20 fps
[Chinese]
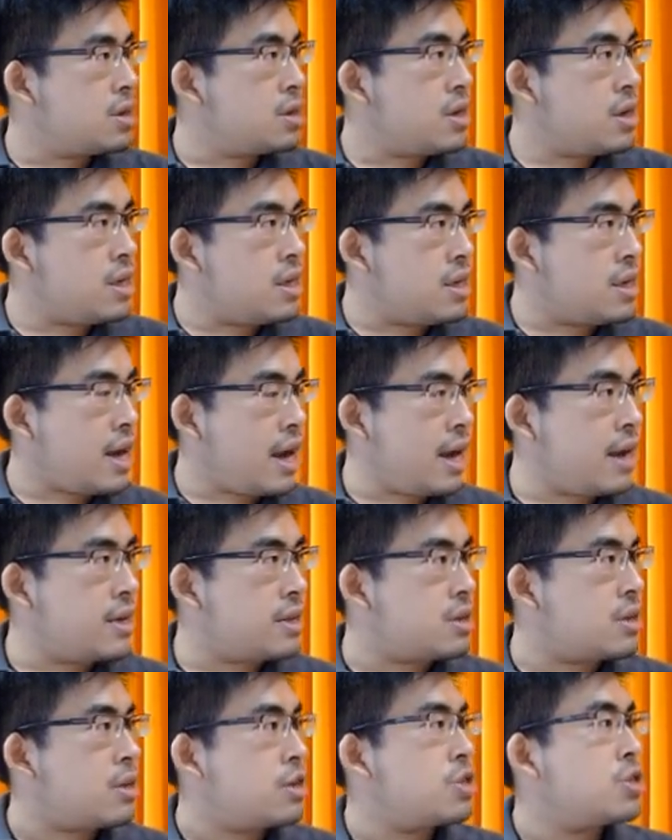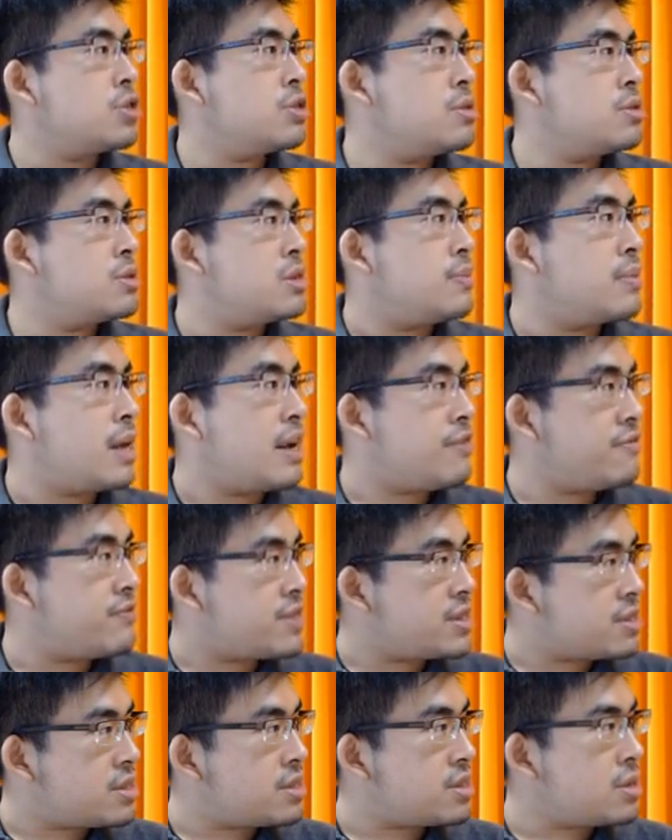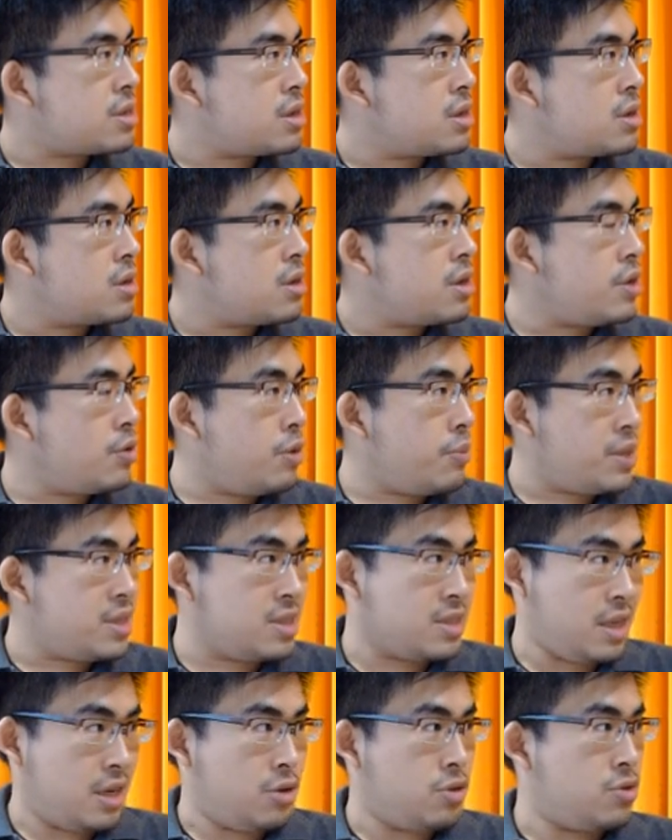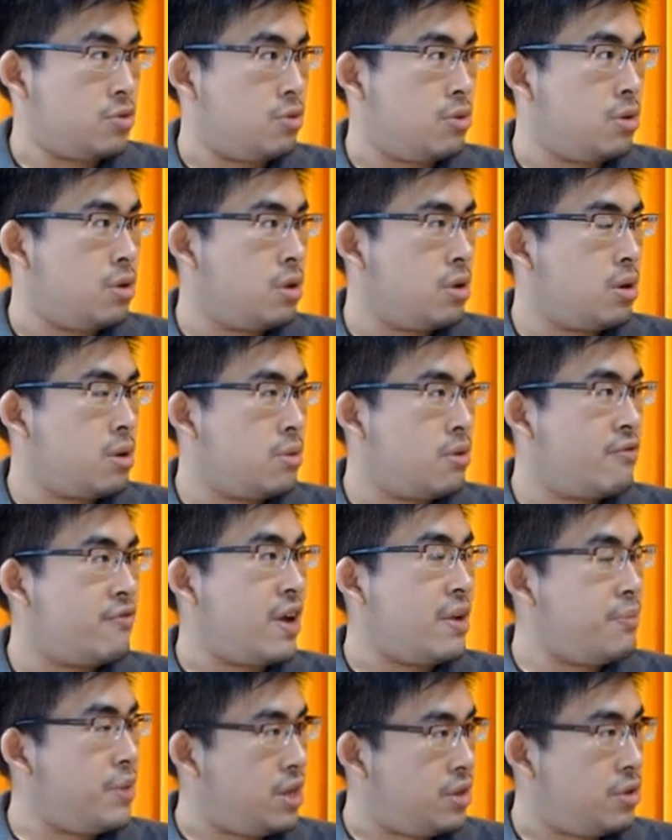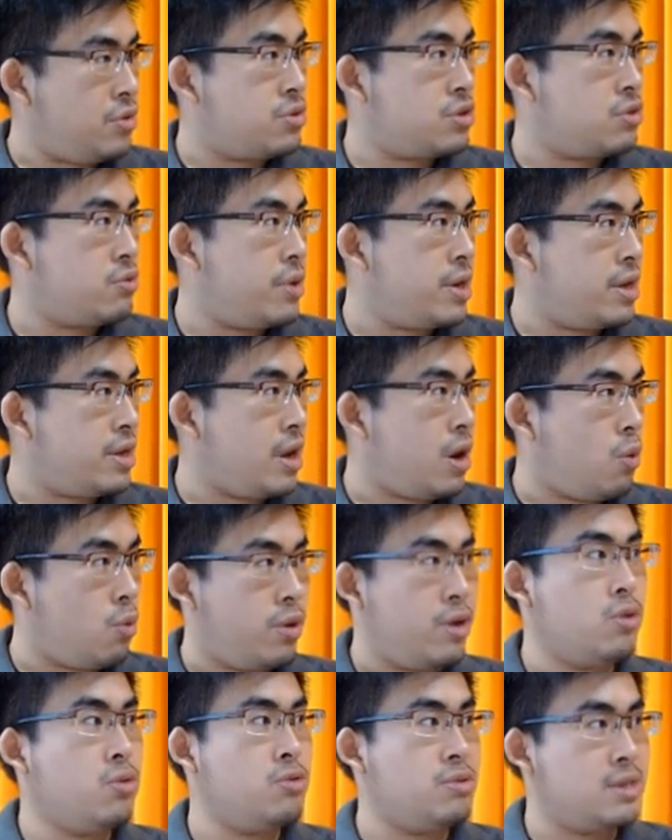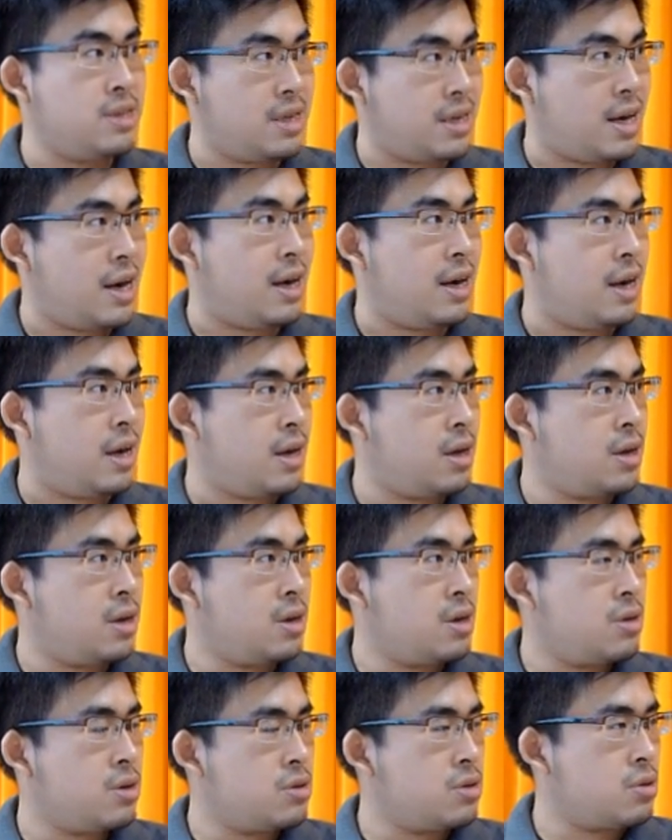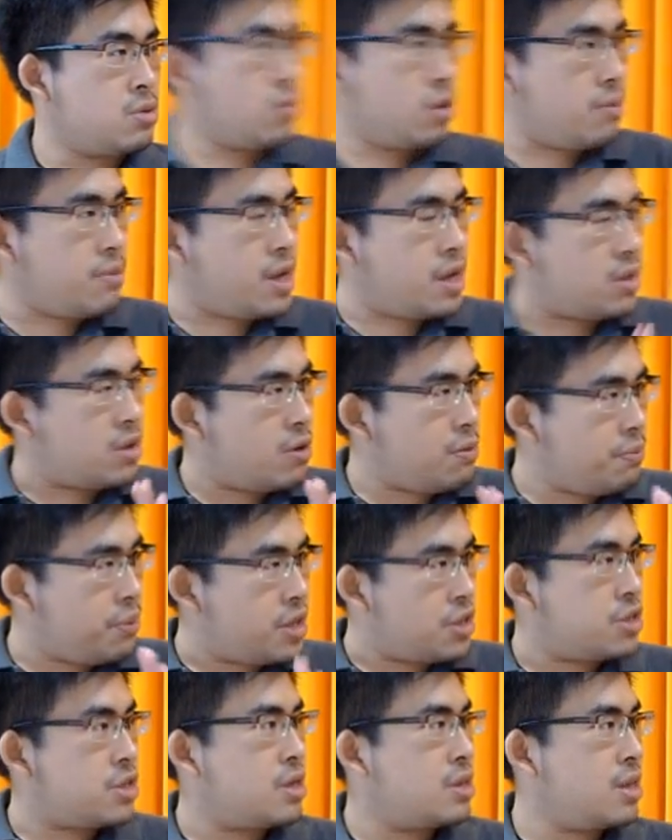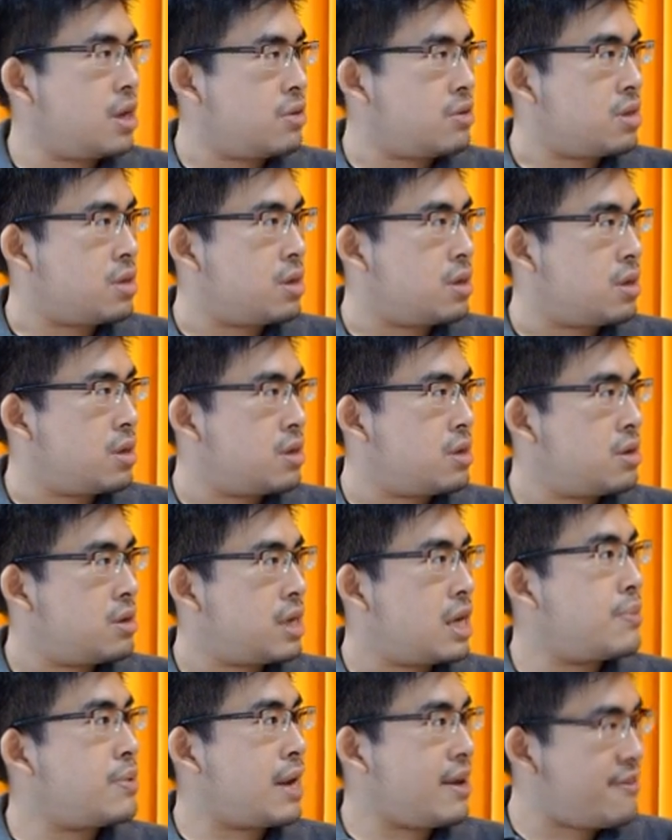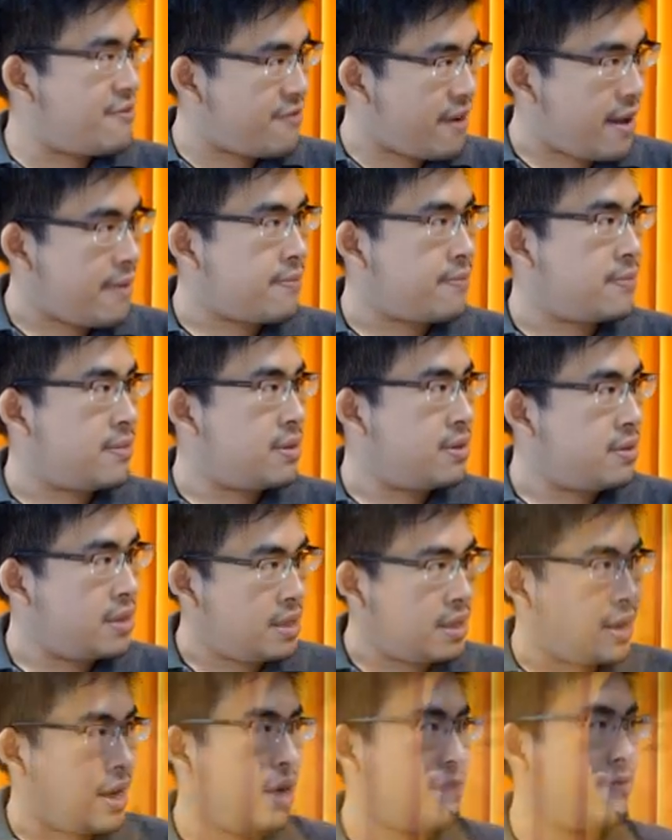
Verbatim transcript: 利害得失怎么来分析？因为民进党说反美牛是为了要维护健康，所以对美牛本身到底该不该反？对于